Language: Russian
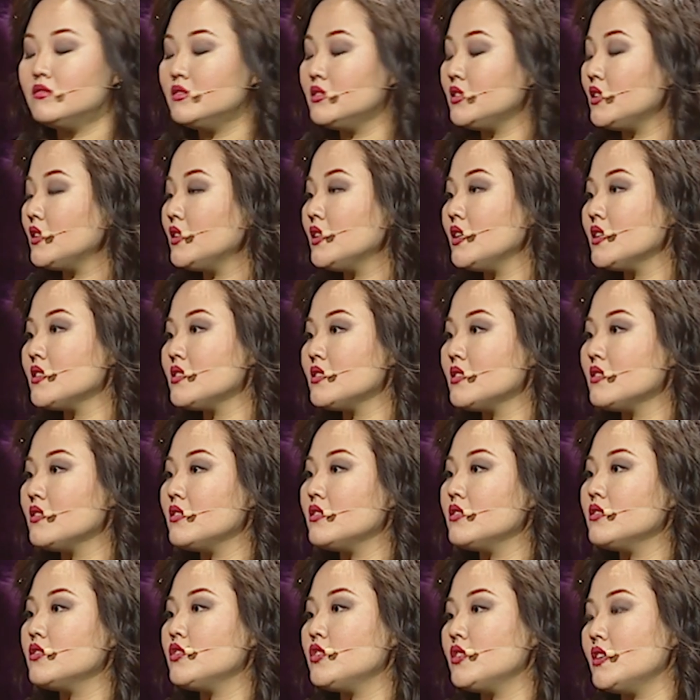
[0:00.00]
в
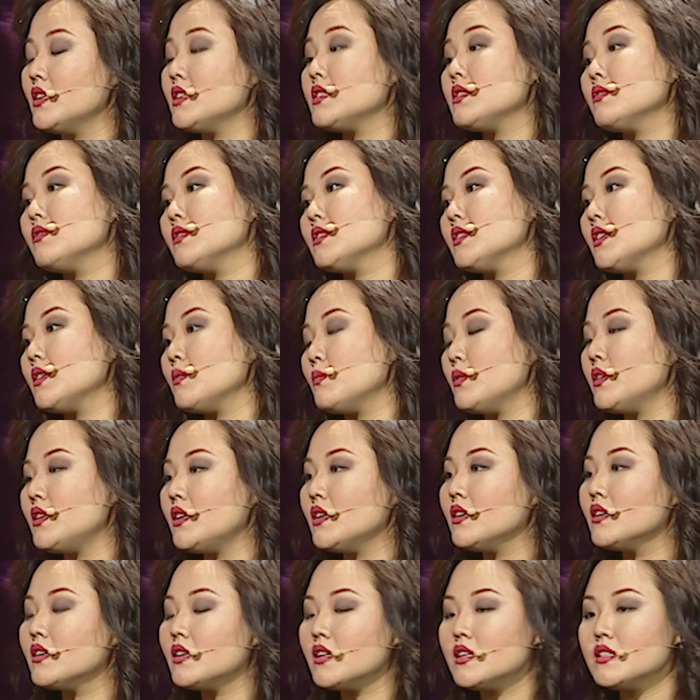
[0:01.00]
интонации, читается
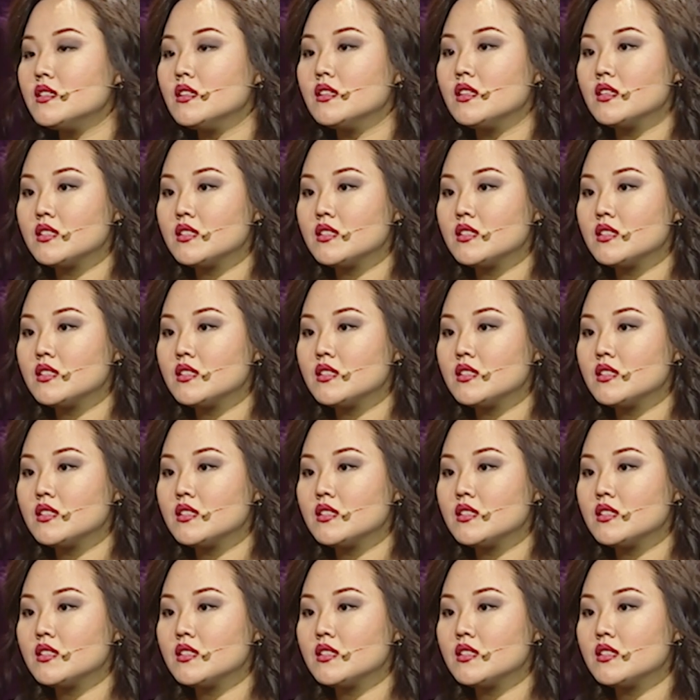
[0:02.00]
высокомерие, агрессия.